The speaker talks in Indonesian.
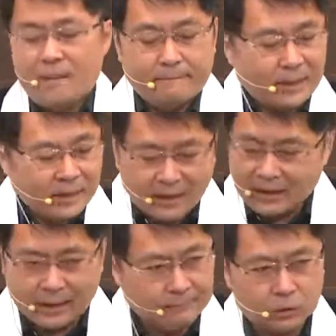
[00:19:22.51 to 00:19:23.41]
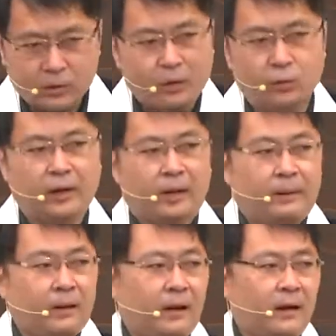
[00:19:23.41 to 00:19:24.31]
Mereka nggak mau tahu dengan
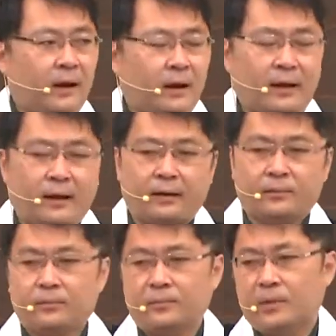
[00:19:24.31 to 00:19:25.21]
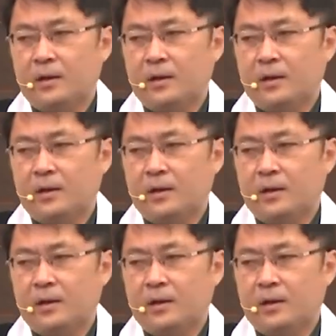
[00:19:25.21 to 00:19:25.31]
pengenalan akan Allah. Gitu.